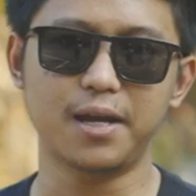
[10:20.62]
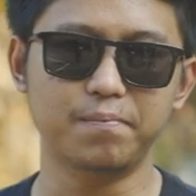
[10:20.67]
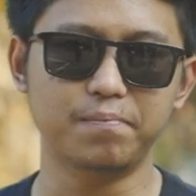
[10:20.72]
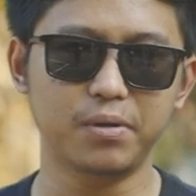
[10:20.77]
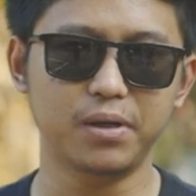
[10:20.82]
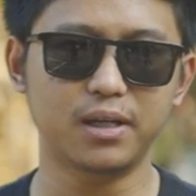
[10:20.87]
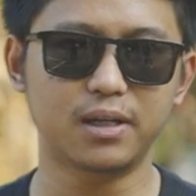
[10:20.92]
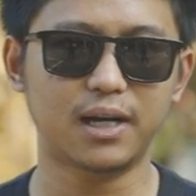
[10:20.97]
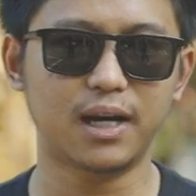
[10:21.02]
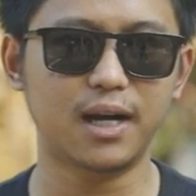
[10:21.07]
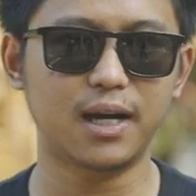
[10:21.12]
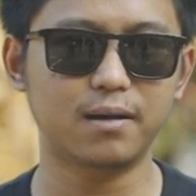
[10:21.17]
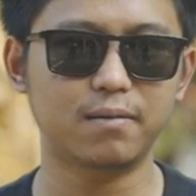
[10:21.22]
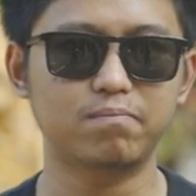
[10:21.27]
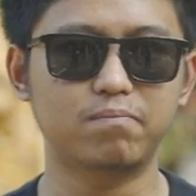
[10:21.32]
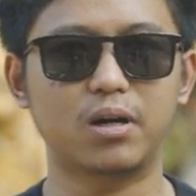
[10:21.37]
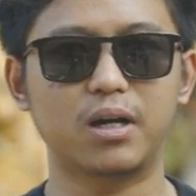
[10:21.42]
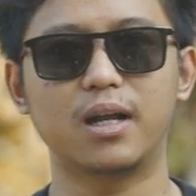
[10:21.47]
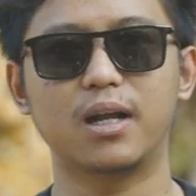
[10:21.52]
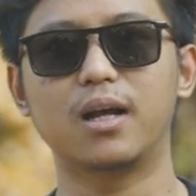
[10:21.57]

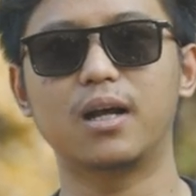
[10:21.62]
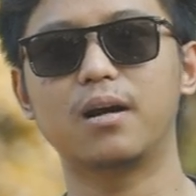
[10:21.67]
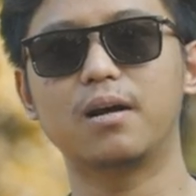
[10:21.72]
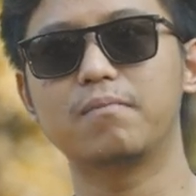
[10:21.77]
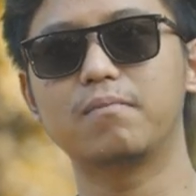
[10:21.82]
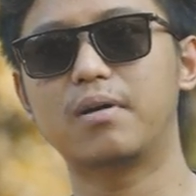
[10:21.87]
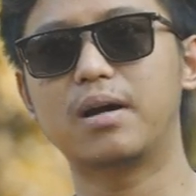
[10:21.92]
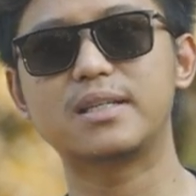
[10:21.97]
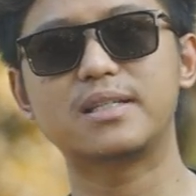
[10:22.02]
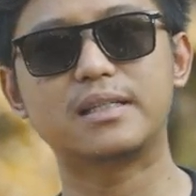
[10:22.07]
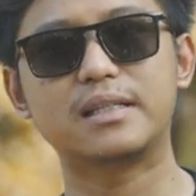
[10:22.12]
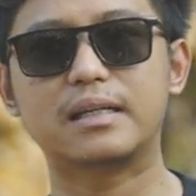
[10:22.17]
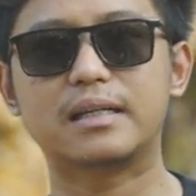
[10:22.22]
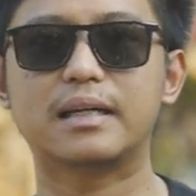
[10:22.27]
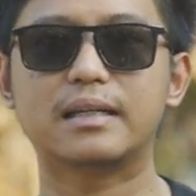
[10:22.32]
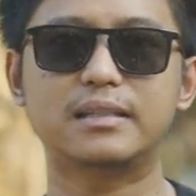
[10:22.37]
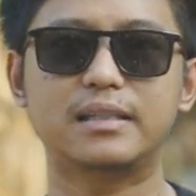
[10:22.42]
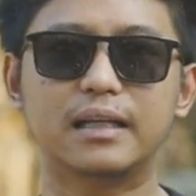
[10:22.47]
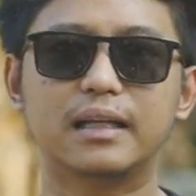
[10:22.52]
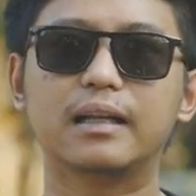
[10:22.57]
impikan pada masih
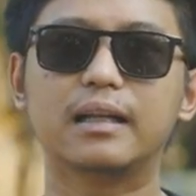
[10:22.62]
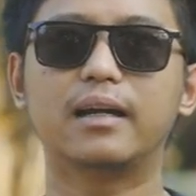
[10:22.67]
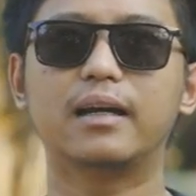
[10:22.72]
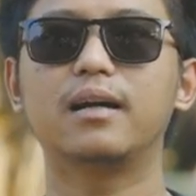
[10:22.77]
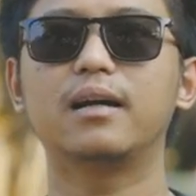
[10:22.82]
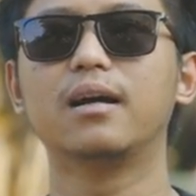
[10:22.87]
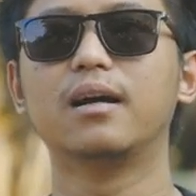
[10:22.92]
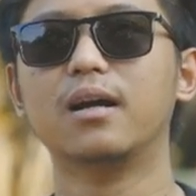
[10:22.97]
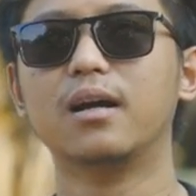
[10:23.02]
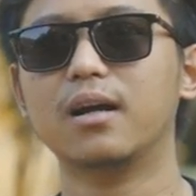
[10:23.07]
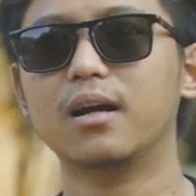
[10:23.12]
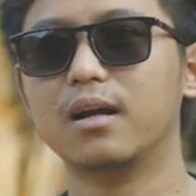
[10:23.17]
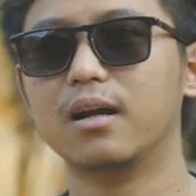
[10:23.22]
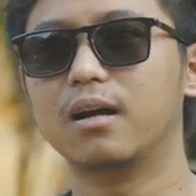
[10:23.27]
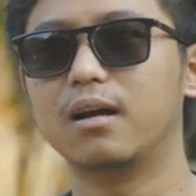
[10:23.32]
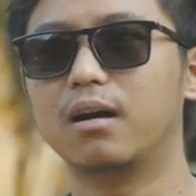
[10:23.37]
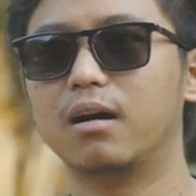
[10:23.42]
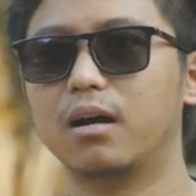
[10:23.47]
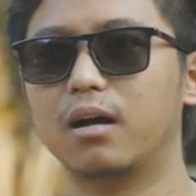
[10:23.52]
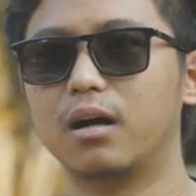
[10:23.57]
kecil ya
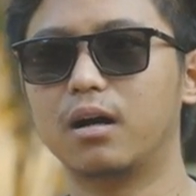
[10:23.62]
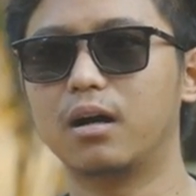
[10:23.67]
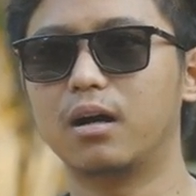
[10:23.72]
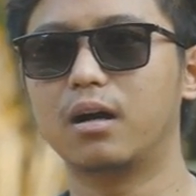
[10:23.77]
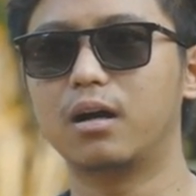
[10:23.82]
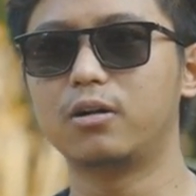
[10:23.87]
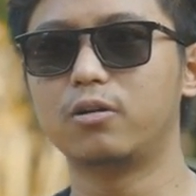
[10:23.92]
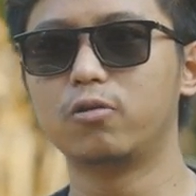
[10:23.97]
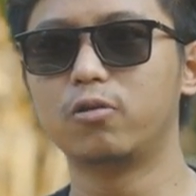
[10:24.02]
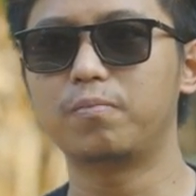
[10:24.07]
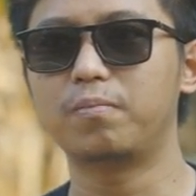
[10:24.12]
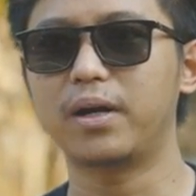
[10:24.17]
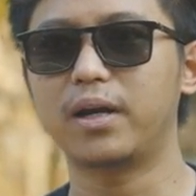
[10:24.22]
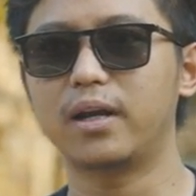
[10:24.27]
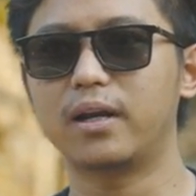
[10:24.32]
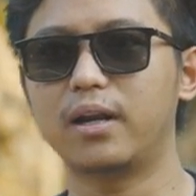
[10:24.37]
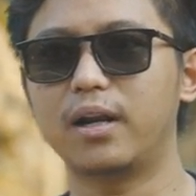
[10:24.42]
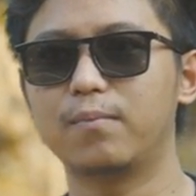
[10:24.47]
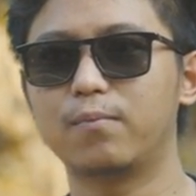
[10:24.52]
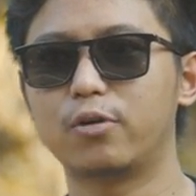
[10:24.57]
uh, dulu
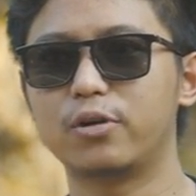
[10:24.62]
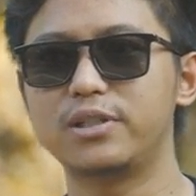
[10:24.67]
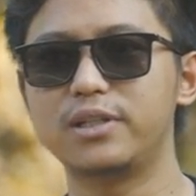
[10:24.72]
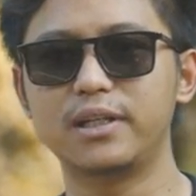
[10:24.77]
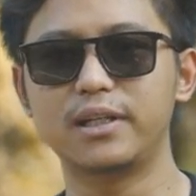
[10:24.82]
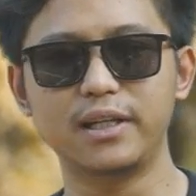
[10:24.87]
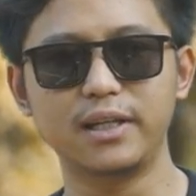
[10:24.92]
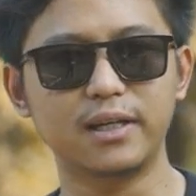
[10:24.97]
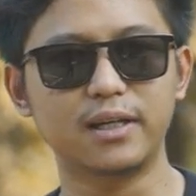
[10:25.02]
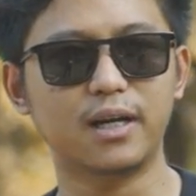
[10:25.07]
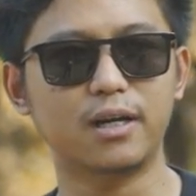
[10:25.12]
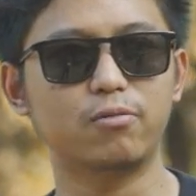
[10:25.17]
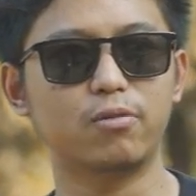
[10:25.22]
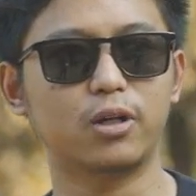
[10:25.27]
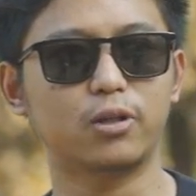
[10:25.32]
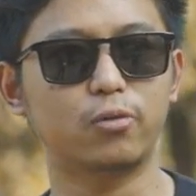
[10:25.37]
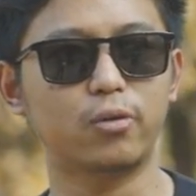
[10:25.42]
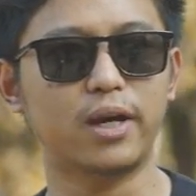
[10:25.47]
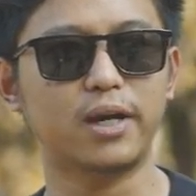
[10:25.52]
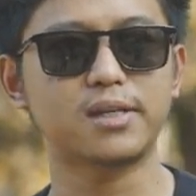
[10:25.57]
pengen Lamborghini kan
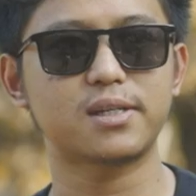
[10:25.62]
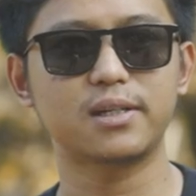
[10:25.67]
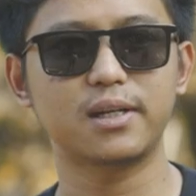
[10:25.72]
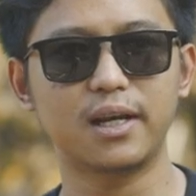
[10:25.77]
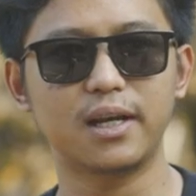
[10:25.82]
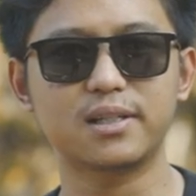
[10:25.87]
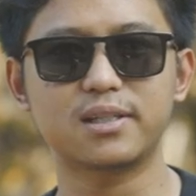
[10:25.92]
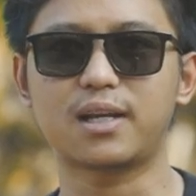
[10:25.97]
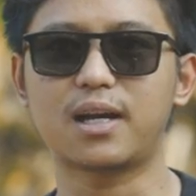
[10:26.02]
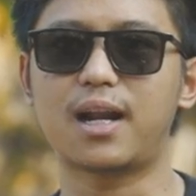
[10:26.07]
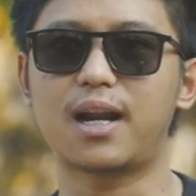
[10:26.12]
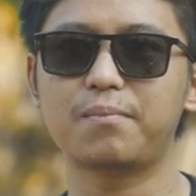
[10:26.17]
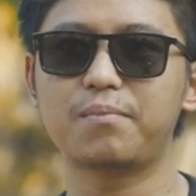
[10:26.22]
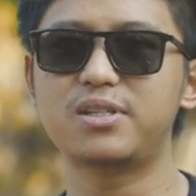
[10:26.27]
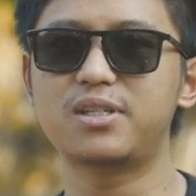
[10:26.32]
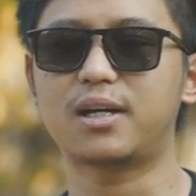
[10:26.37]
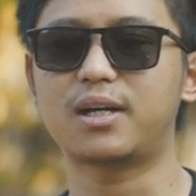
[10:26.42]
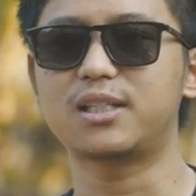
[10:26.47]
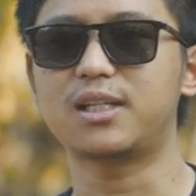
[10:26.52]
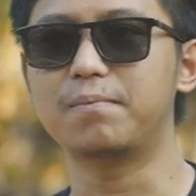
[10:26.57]
waktu SD sekarang
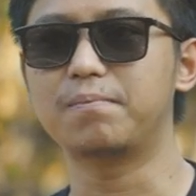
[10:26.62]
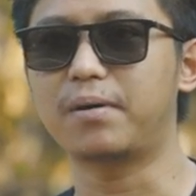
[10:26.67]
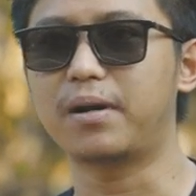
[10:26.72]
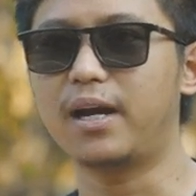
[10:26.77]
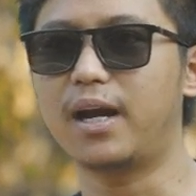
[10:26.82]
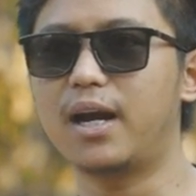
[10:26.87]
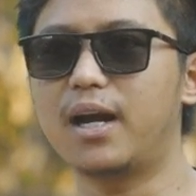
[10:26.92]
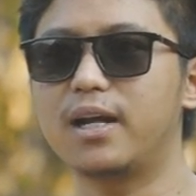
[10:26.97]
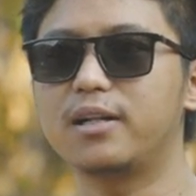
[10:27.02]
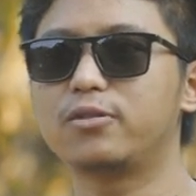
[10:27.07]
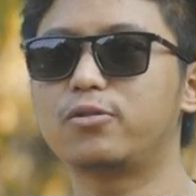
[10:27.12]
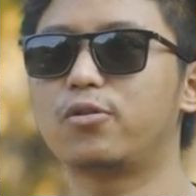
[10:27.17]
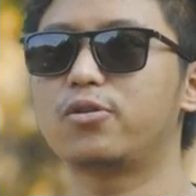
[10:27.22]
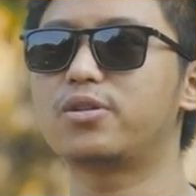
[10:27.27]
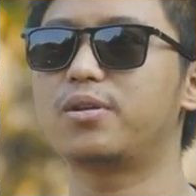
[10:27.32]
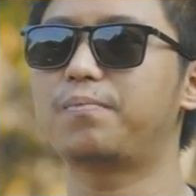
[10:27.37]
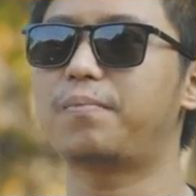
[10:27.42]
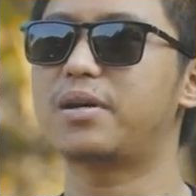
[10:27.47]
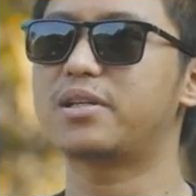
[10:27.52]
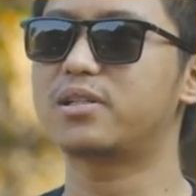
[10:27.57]
bisa kecampaian
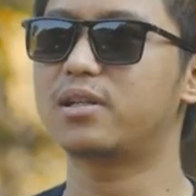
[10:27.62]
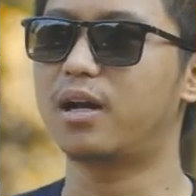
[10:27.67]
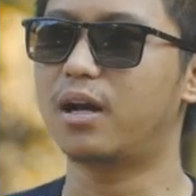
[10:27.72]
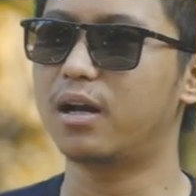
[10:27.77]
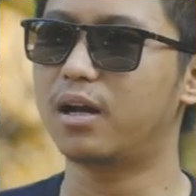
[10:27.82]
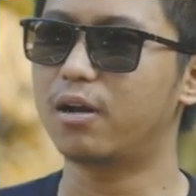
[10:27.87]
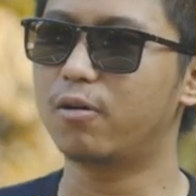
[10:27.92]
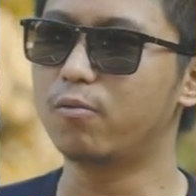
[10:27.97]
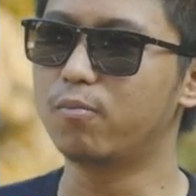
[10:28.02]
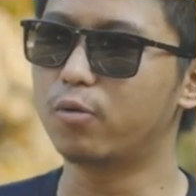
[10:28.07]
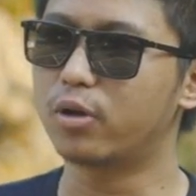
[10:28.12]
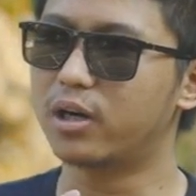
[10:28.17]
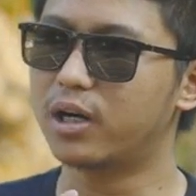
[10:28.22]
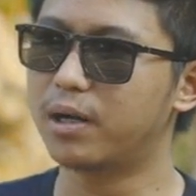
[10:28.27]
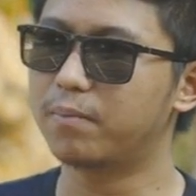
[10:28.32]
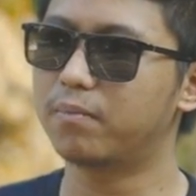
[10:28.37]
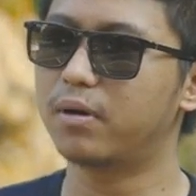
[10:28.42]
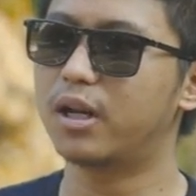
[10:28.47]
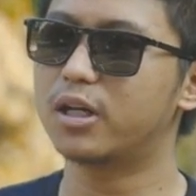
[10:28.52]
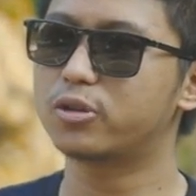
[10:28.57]
terus pas uh, umur
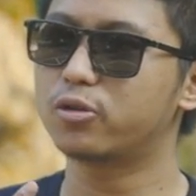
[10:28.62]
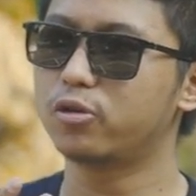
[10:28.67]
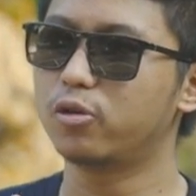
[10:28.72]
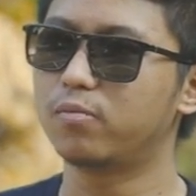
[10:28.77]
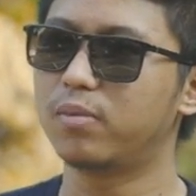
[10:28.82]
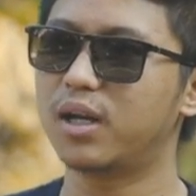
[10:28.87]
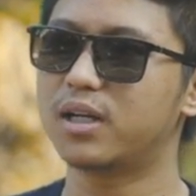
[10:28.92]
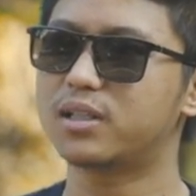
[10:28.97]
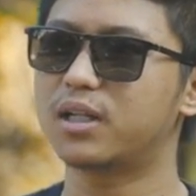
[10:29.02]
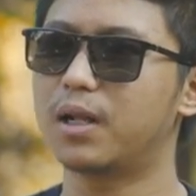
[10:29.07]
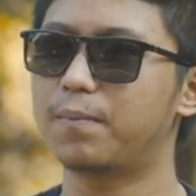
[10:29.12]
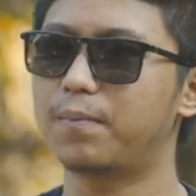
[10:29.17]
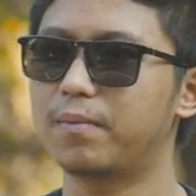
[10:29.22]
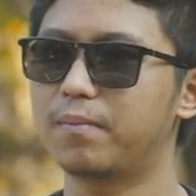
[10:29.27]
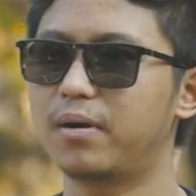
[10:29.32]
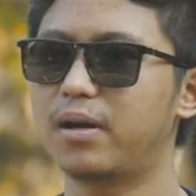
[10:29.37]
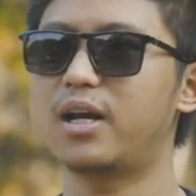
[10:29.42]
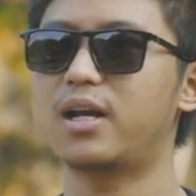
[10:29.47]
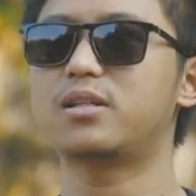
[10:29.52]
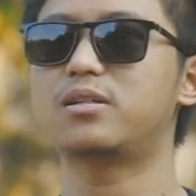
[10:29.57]
16 17
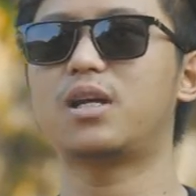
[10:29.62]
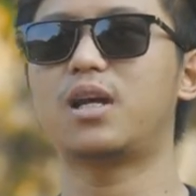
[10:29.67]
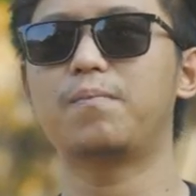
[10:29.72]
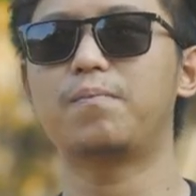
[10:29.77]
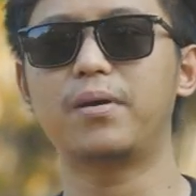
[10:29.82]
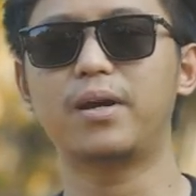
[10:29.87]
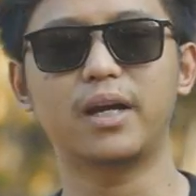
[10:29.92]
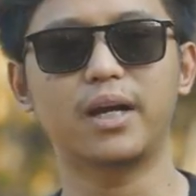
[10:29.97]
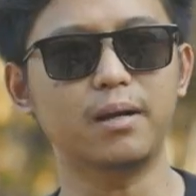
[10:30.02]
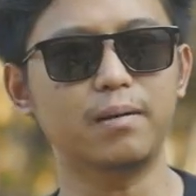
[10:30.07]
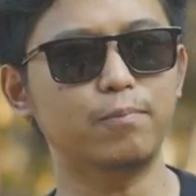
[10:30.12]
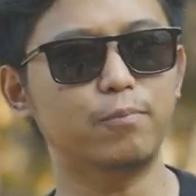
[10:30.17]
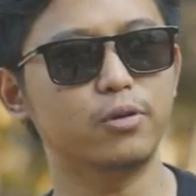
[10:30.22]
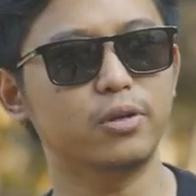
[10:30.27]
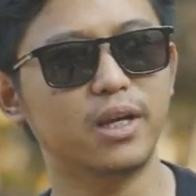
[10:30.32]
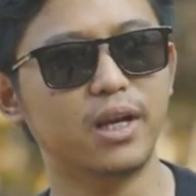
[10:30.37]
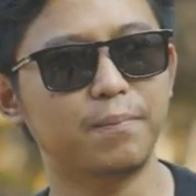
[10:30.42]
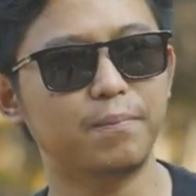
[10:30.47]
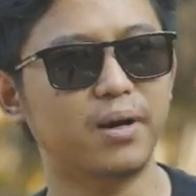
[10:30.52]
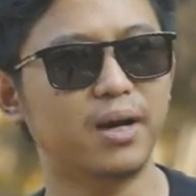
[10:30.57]
18 saya pengen
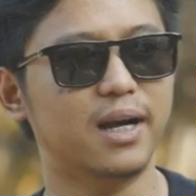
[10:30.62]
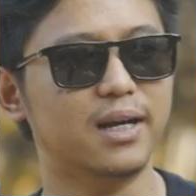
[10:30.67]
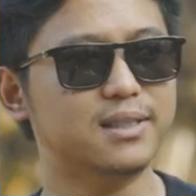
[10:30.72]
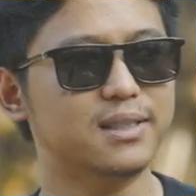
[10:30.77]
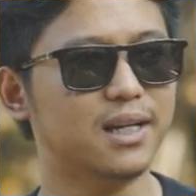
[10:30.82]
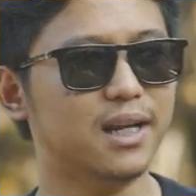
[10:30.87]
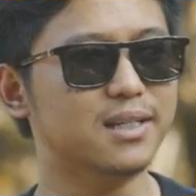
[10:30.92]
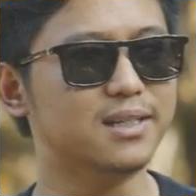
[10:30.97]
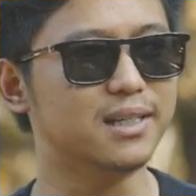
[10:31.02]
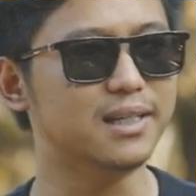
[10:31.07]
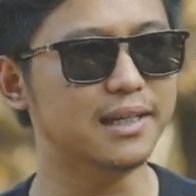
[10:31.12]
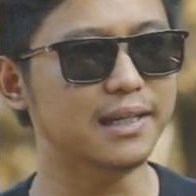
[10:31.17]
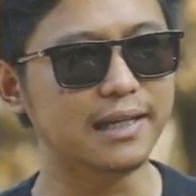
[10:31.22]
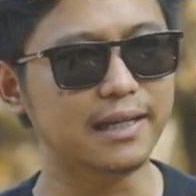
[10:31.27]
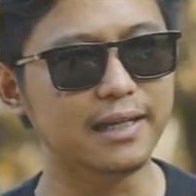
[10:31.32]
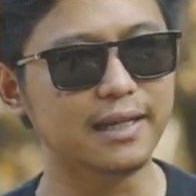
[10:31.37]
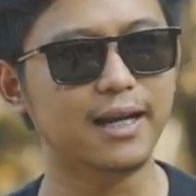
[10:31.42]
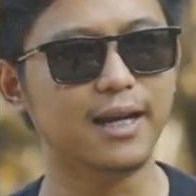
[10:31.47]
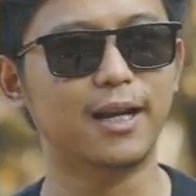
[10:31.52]
punya penghasilan sendiri